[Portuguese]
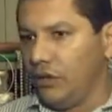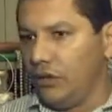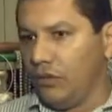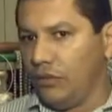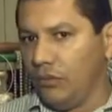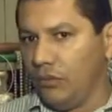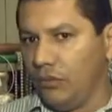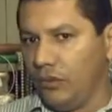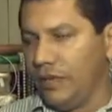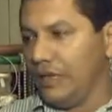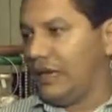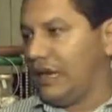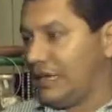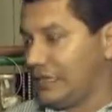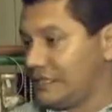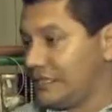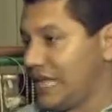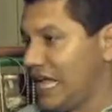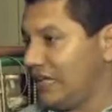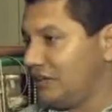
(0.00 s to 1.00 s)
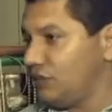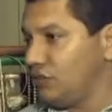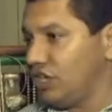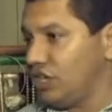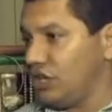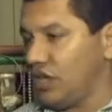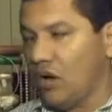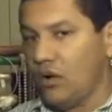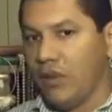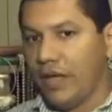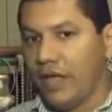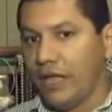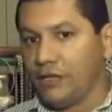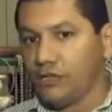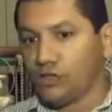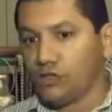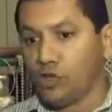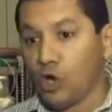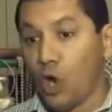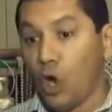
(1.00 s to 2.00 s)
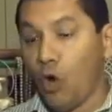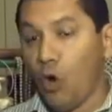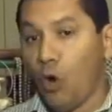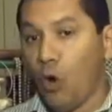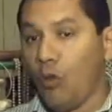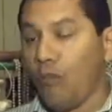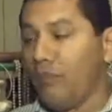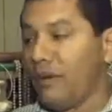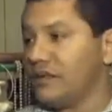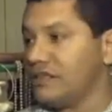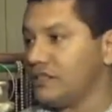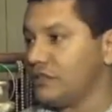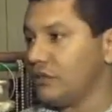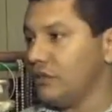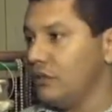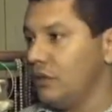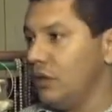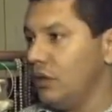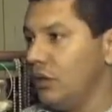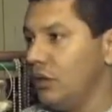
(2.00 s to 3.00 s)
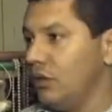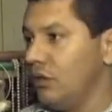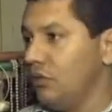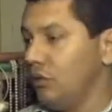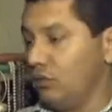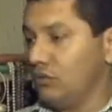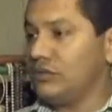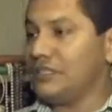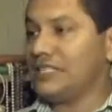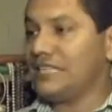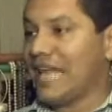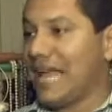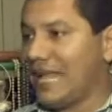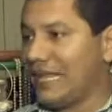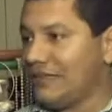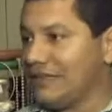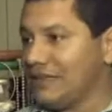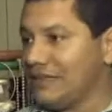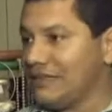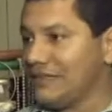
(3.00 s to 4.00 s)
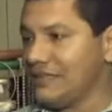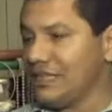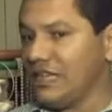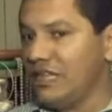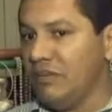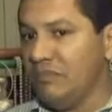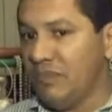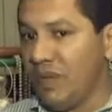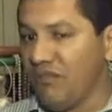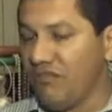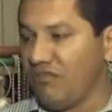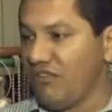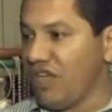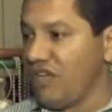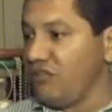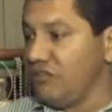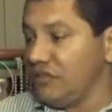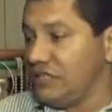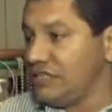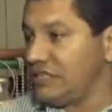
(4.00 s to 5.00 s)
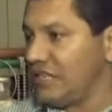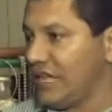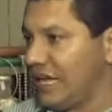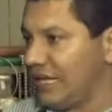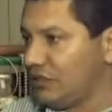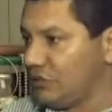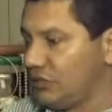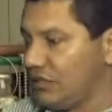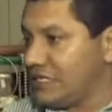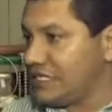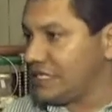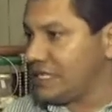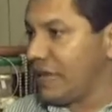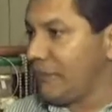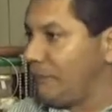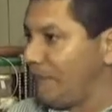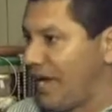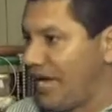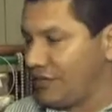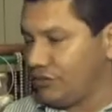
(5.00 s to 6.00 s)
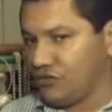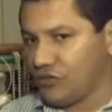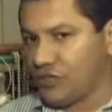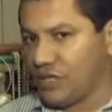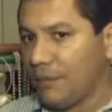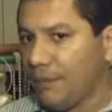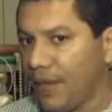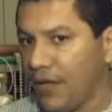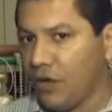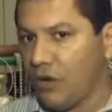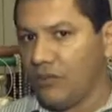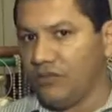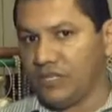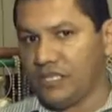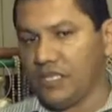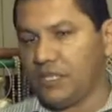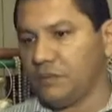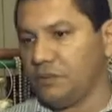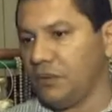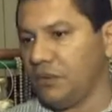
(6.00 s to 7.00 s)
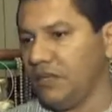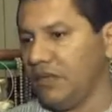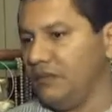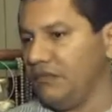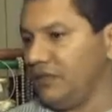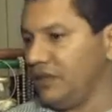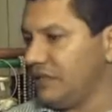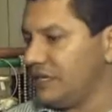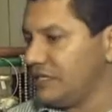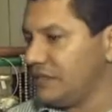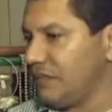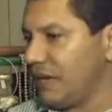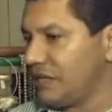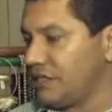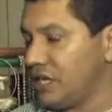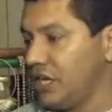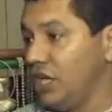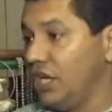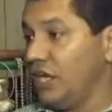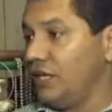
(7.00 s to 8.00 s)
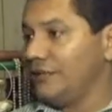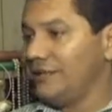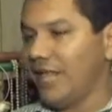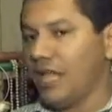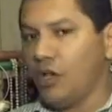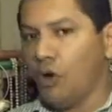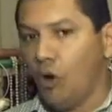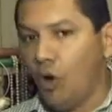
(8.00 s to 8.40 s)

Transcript: e o engraçado que não é só roupas usadas em perfeito estado. E sapatos também, como vocês poderem ver nas imagens. Tem